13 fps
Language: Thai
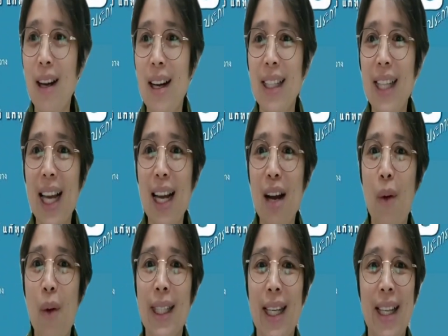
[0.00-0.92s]
ถ้ากลาง
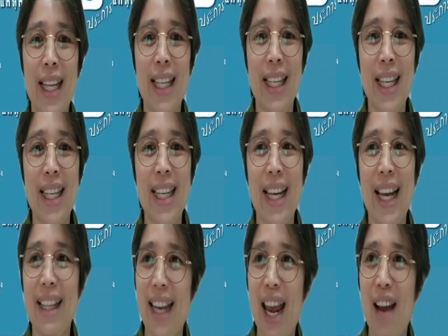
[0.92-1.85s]
วันกับเย็นจะกินยังไง
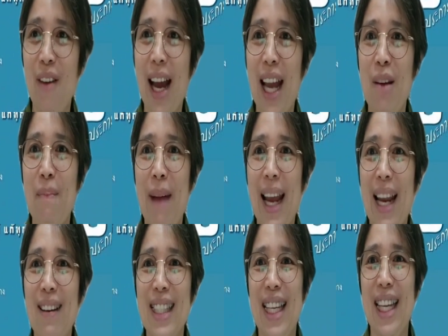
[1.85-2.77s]
แสดงว่าให้เราไป
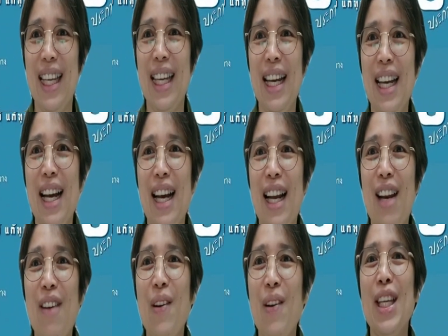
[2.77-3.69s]
แล้วสิ
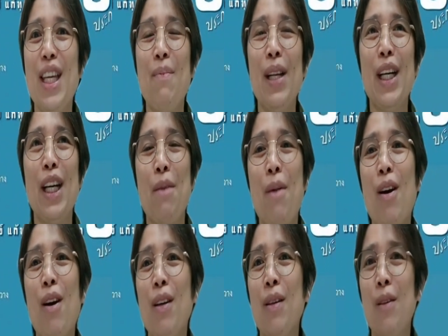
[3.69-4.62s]
เราก็ยิ้มเลย พ
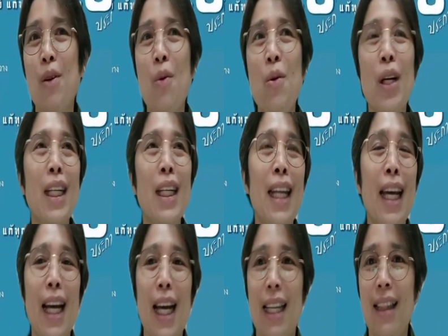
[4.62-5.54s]
อรุ่งขึ้น
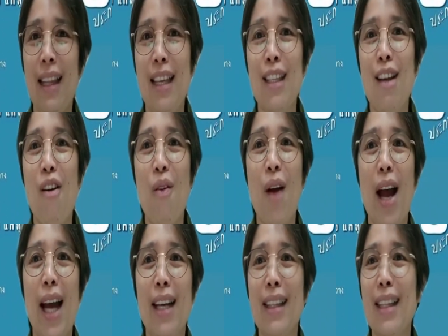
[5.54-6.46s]
นะคะตีสองกว่า
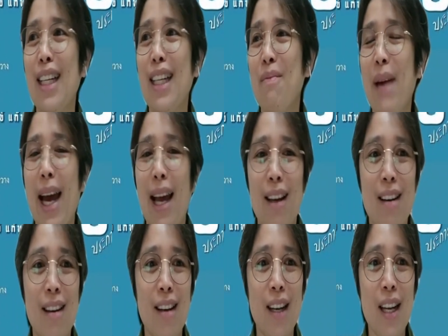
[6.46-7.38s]
ก็ตื่นมา แล้ว
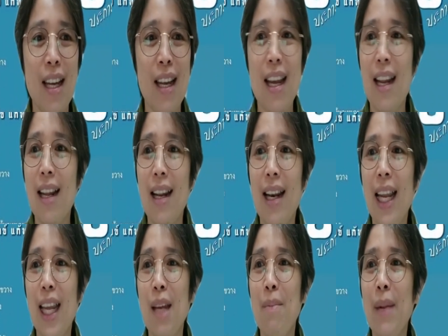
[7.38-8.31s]
ก็
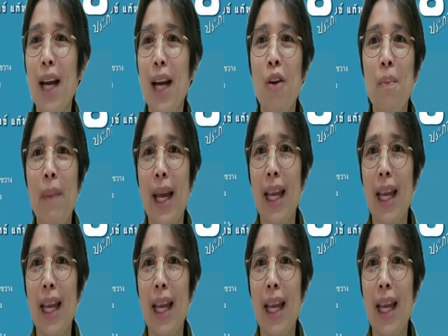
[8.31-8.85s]
รีบนั่งรถไป